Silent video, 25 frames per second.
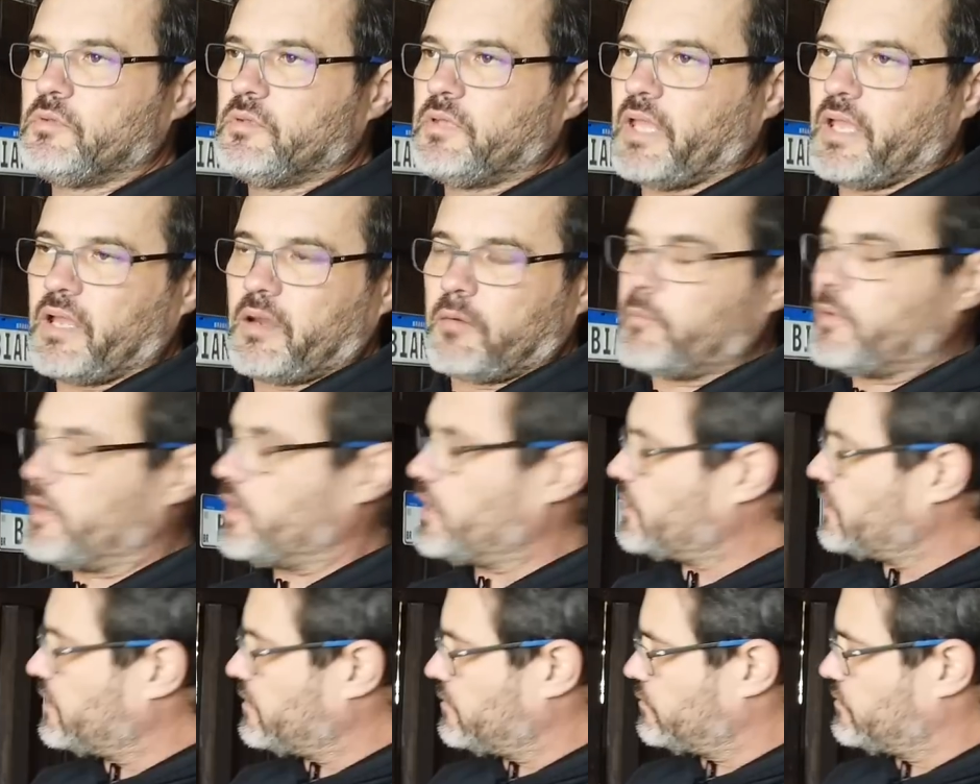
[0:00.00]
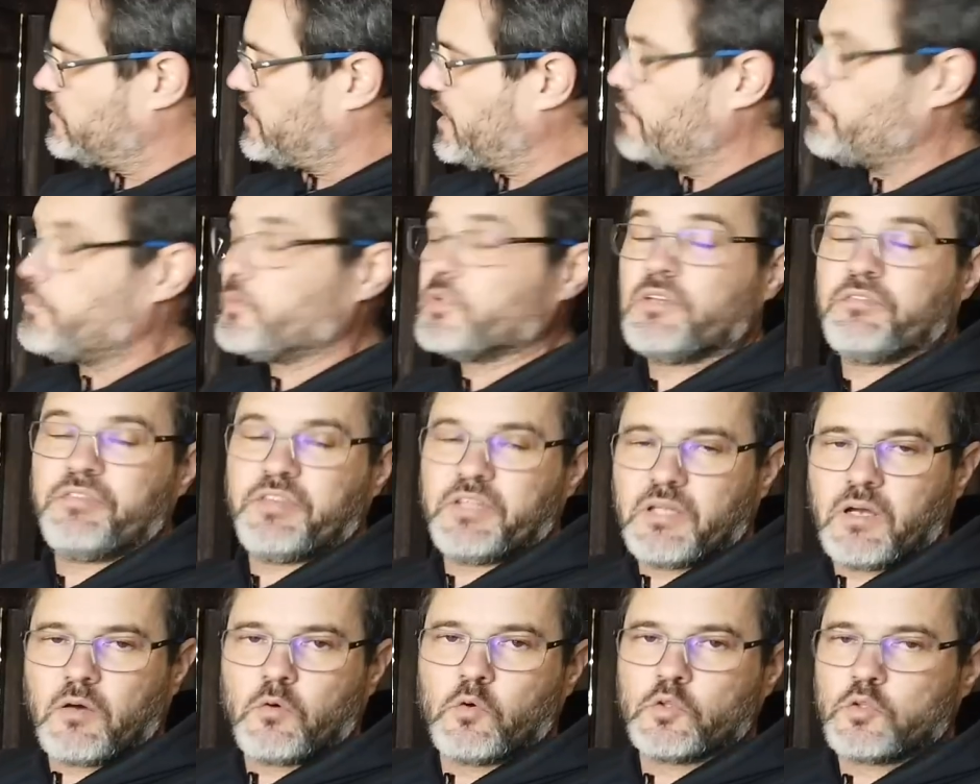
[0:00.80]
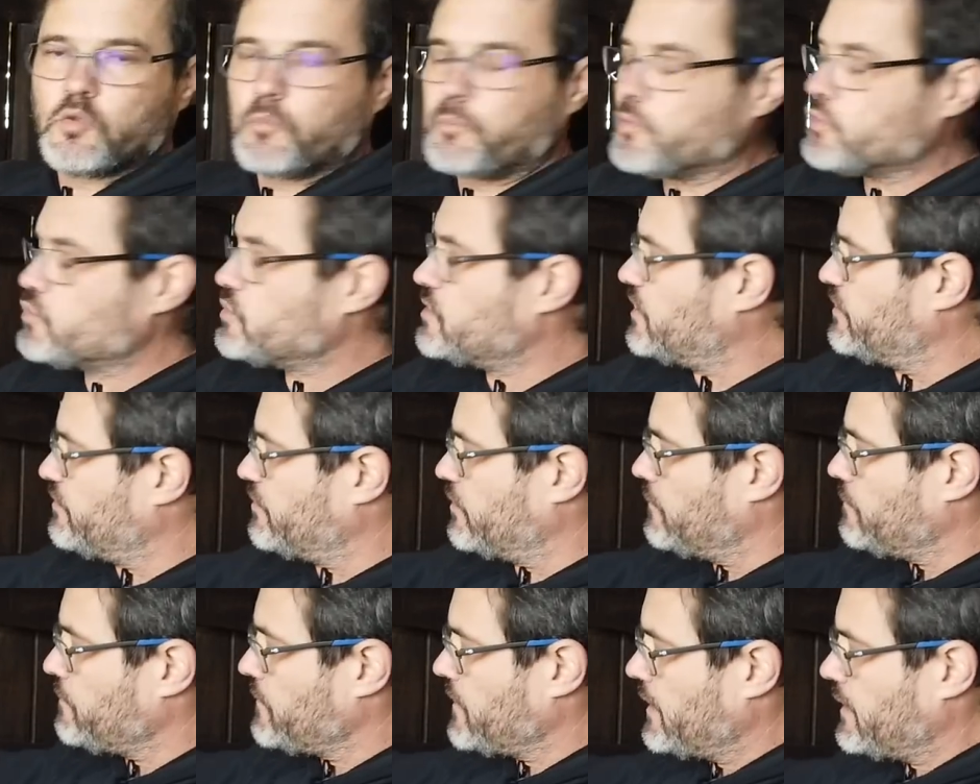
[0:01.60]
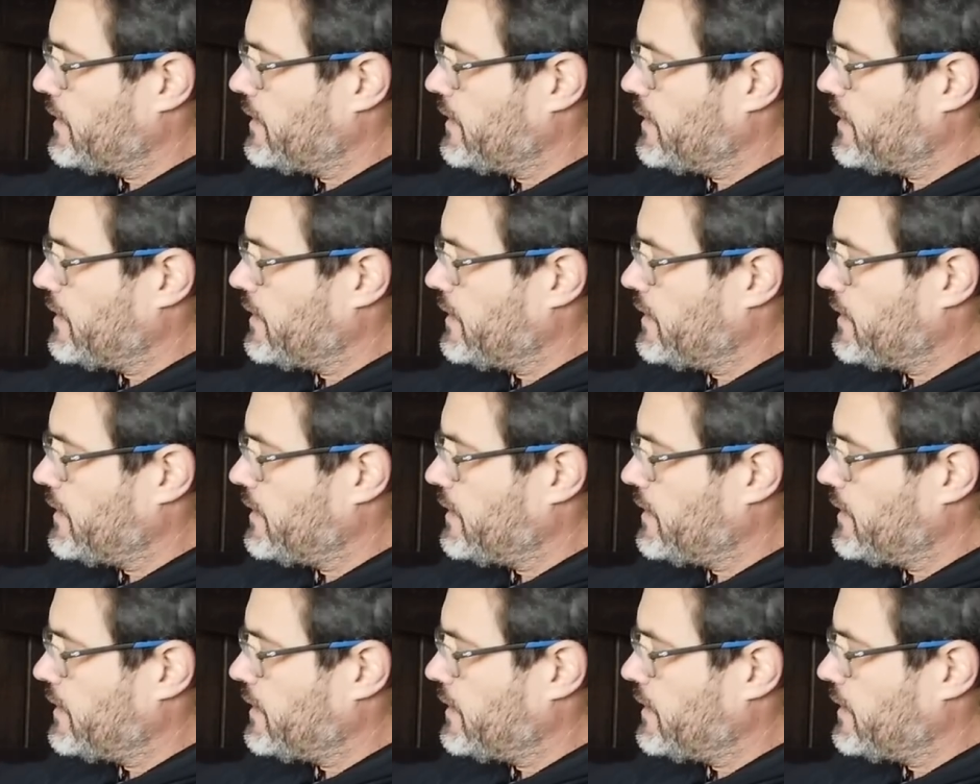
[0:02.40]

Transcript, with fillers: tenha o maior tempo de vida útil possível.